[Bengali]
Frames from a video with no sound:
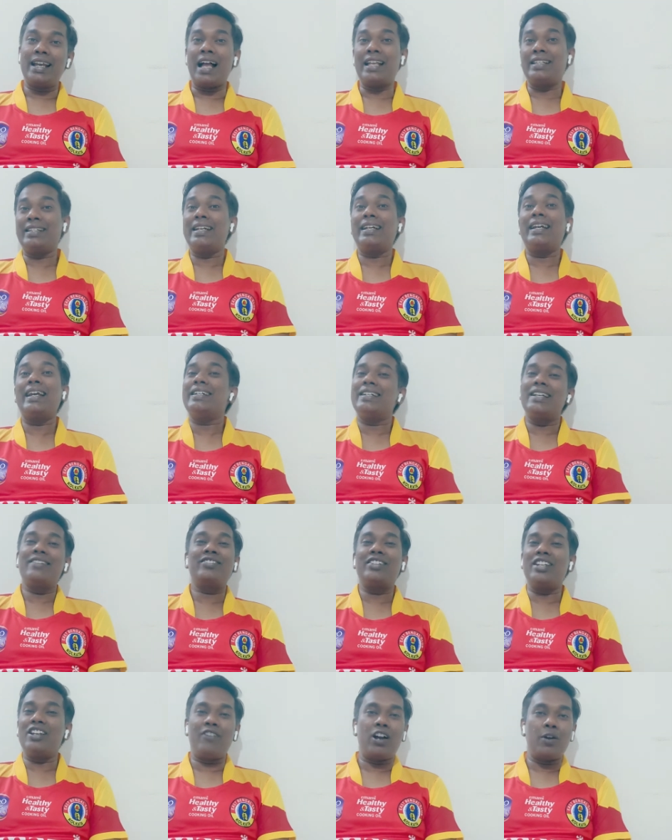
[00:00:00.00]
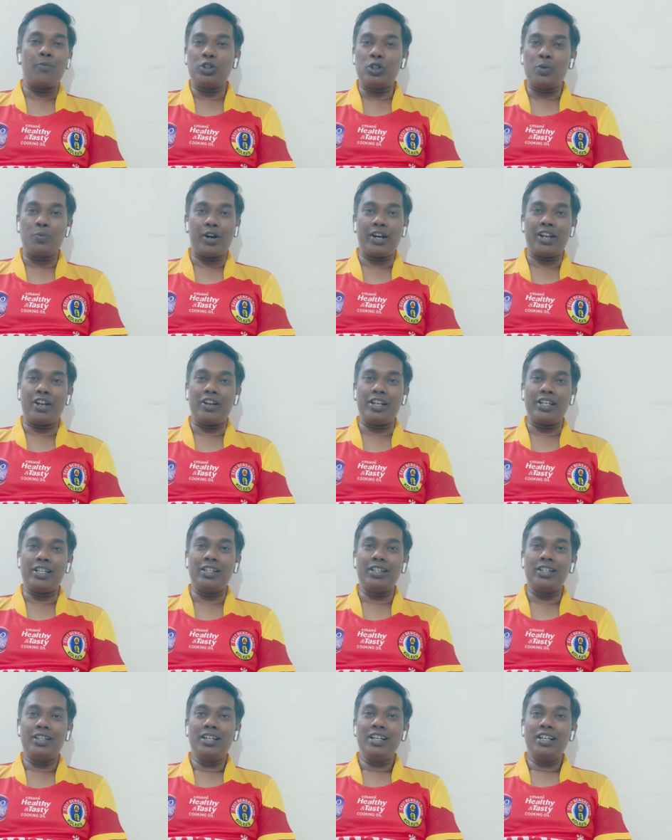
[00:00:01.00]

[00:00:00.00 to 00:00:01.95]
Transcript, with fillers: আজকে ক্লেটন সিলভার মতো মনে হয়নি